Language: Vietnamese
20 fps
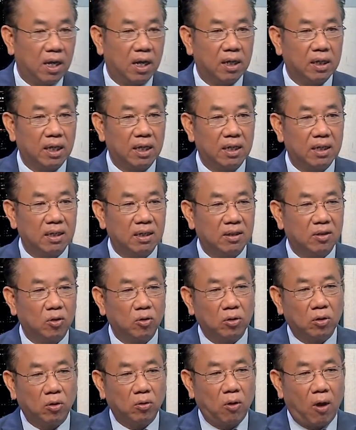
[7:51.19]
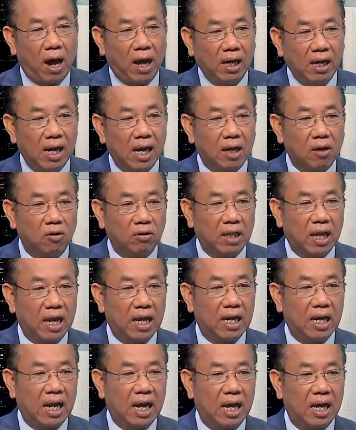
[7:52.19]
Dạ. à, cái tôi tôi đoán là có
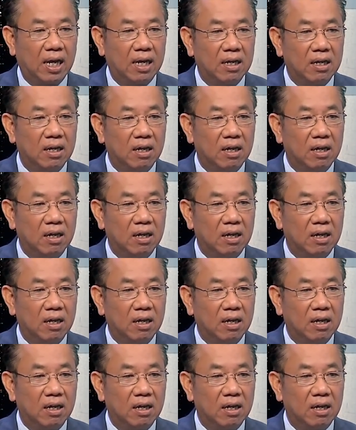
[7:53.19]
thể là